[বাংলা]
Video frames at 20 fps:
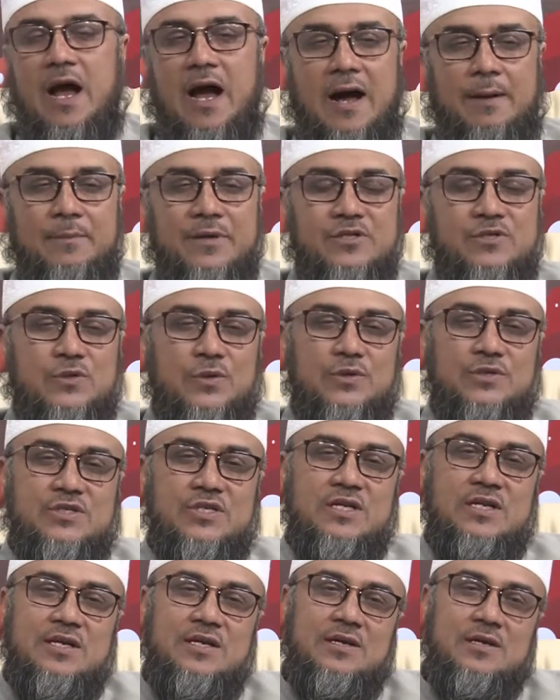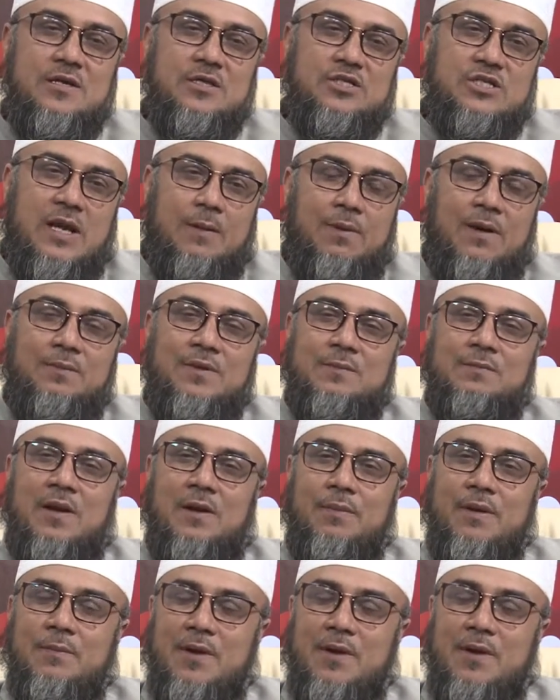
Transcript: আমি চলছি স্বাভাবিকভাবে